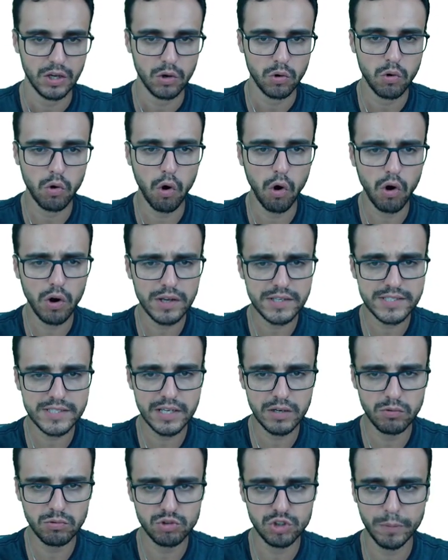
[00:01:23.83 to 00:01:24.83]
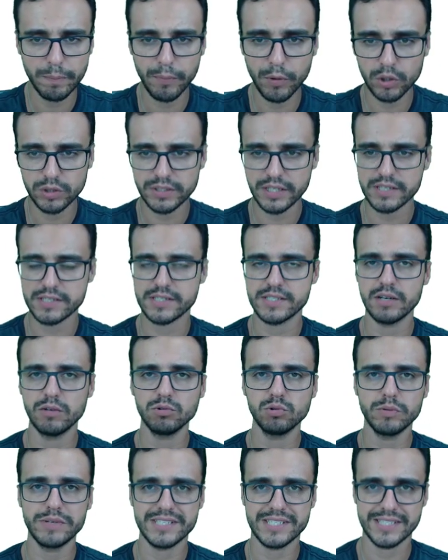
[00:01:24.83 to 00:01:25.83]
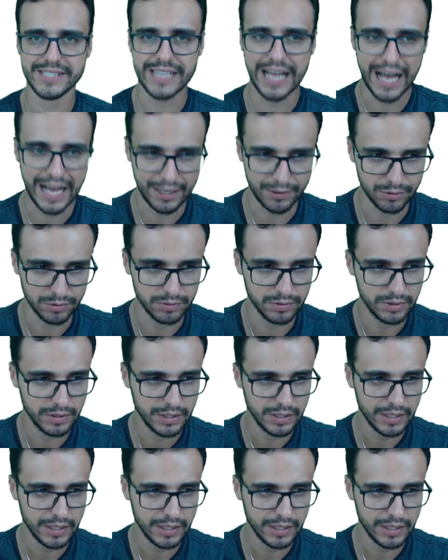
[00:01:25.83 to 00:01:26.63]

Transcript: gozam de proteção do Estado.